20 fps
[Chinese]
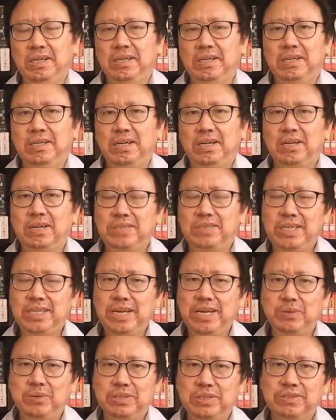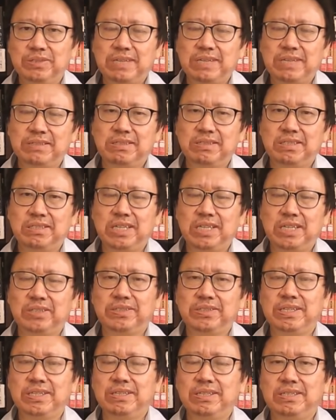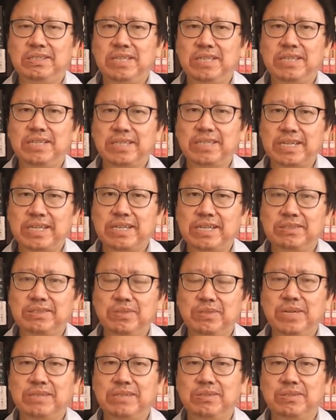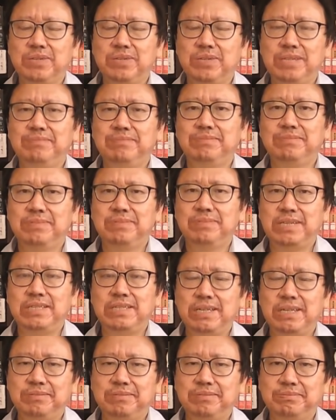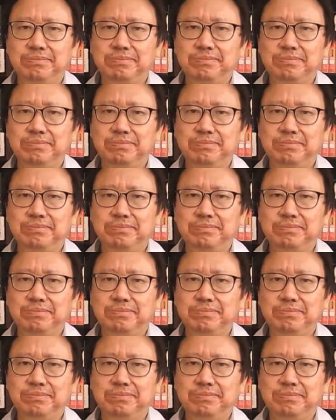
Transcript: 好，今天我就暂时讲到这里，谢谢大家收看收听，再见。